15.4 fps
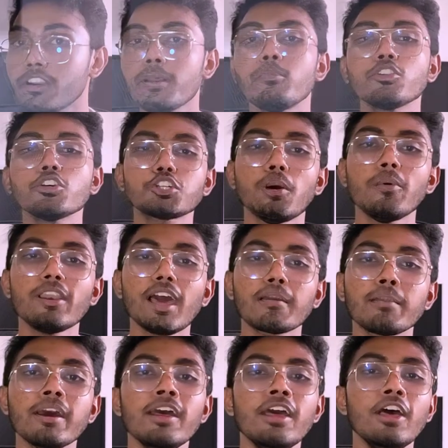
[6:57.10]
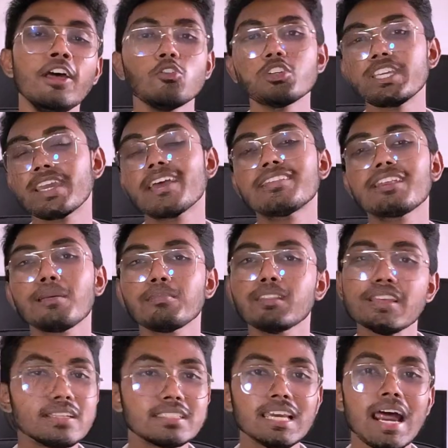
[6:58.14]
ঘন্টার মতো সময় লাগবে তো সেক্ষেত্রে
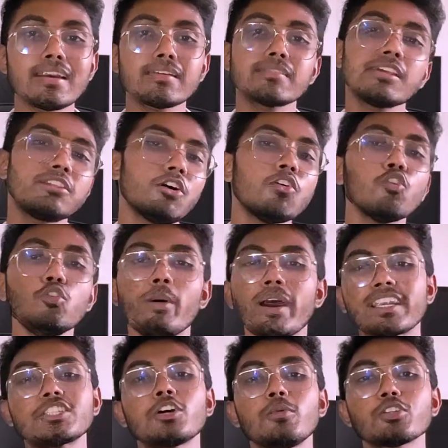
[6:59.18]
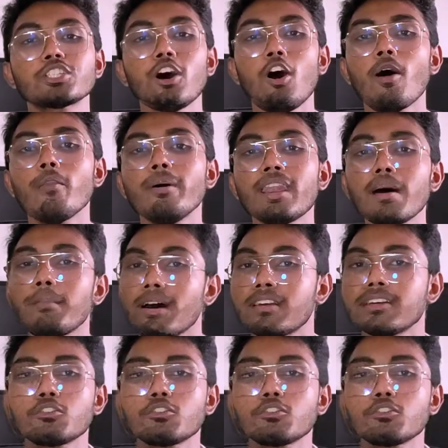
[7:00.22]
আপনাদের চার্জ দিতেও খুব একটা সমস্যা হবে না বা